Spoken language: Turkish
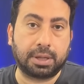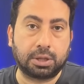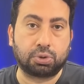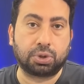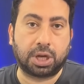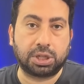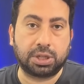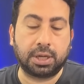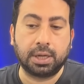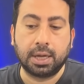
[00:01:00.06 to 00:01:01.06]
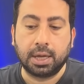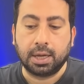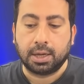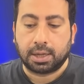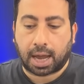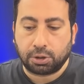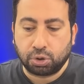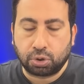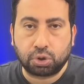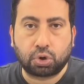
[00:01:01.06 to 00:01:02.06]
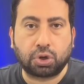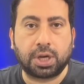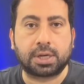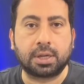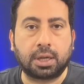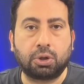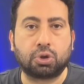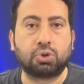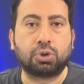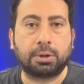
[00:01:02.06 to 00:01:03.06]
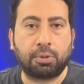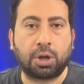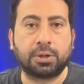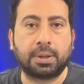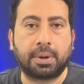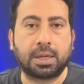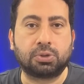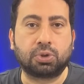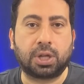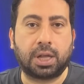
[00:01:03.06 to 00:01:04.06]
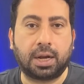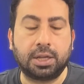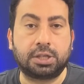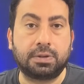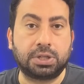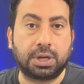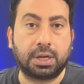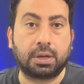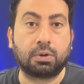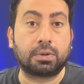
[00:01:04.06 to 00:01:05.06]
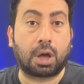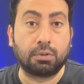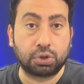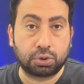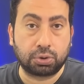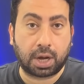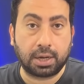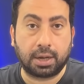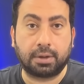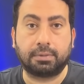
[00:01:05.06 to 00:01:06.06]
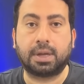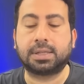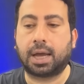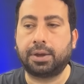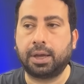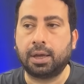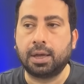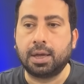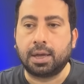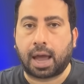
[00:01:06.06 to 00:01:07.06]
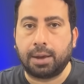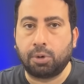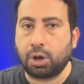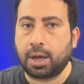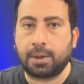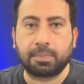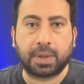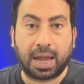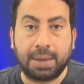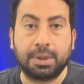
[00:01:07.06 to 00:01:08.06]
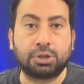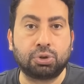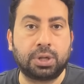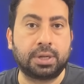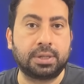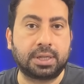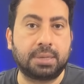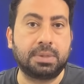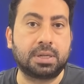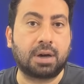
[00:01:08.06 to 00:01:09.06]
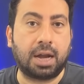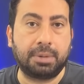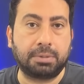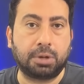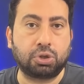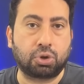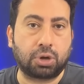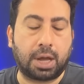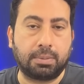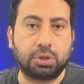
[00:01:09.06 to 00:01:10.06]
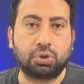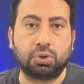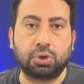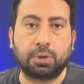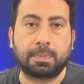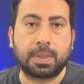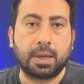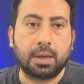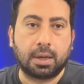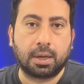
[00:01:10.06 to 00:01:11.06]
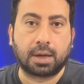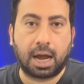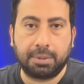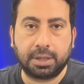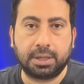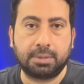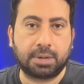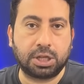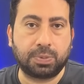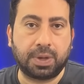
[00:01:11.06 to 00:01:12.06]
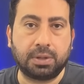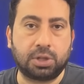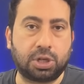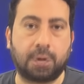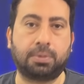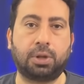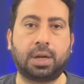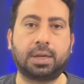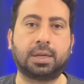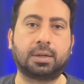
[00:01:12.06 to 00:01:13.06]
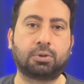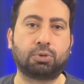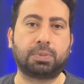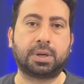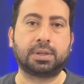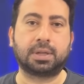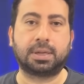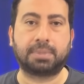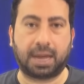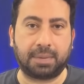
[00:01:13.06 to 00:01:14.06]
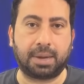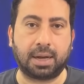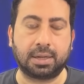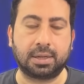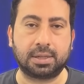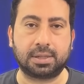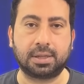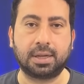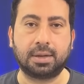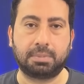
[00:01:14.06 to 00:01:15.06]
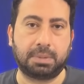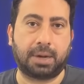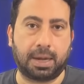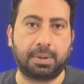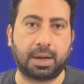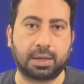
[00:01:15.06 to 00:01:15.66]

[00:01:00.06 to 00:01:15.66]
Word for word: tur geçti. Yani çünkü çok yakın gidiyoruz ülke puanında bazı ülkelerle. İsviçre ile Avusturya ile vesaire. Yani böyle eleme turlarındaki bir galibiyet bile çok önemli. Çünkü e, galibiyet deyip geçmeyin. Şampiyonlar Ligi gruplarındaki beraberliğiniz bir beraberlik